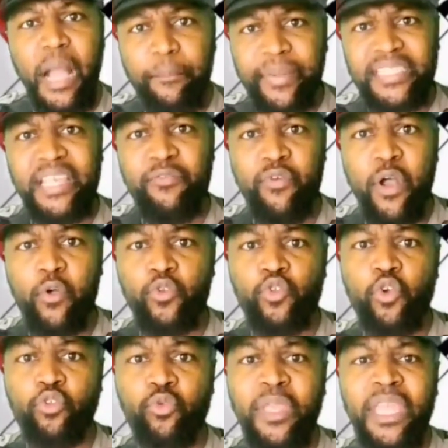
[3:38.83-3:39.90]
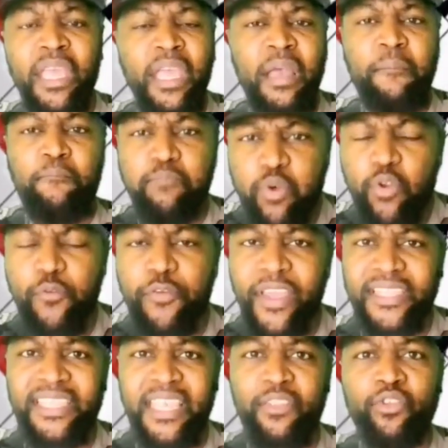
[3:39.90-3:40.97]
après avoir aujourd'hui
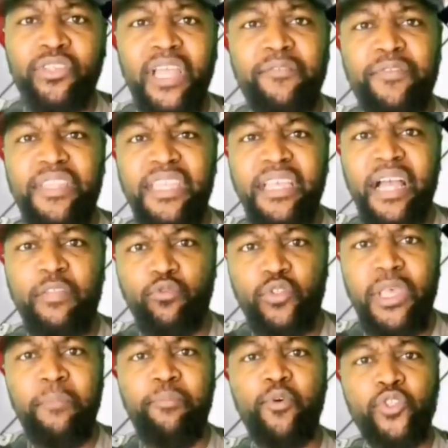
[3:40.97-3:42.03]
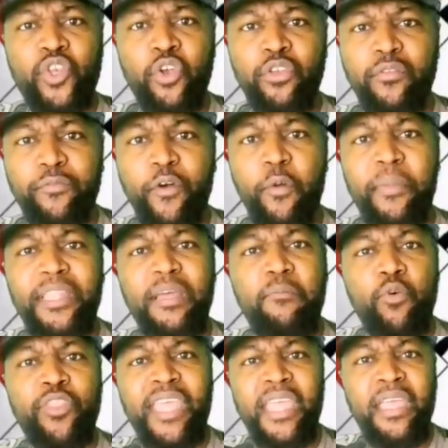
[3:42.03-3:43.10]
bouleversé notre avenir en nous imposant une forme
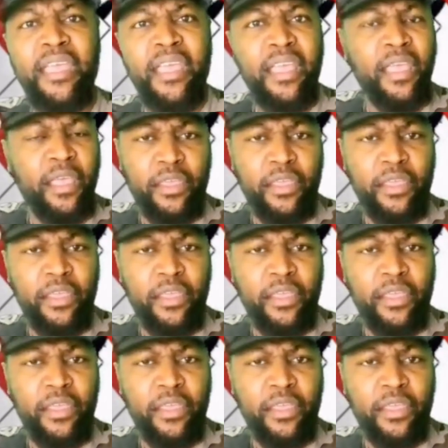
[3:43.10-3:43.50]
de monnaie